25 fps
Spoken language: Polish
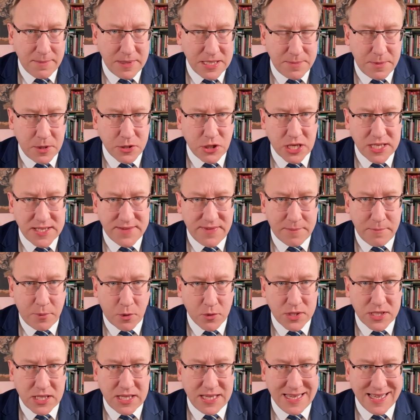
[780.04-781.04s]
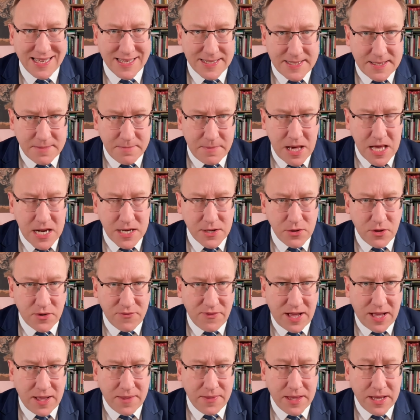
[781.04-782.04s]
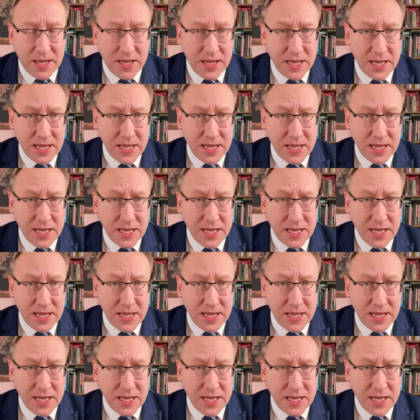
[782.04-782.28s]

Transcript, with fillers: bezpieczeństwa Polski zmarnowane.